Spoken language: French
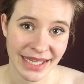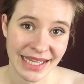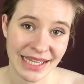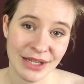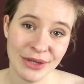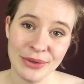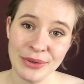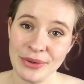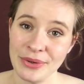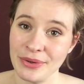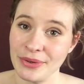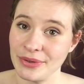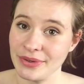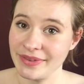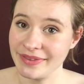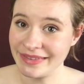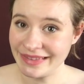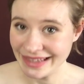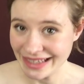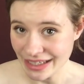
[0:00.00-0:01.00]
et le
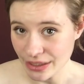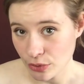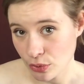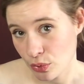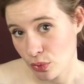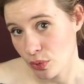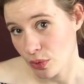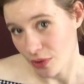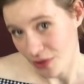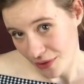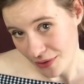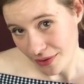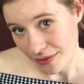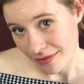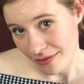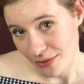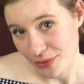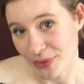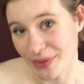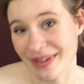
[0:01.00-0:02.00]
TUE,
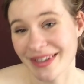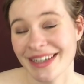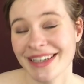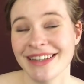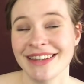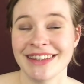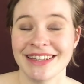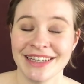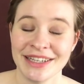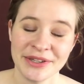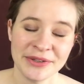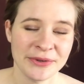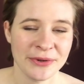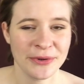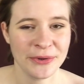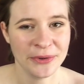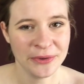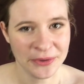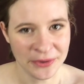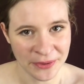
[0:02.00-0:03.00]
le traité de
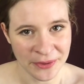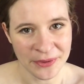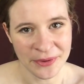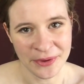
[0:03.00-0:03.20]
l'Union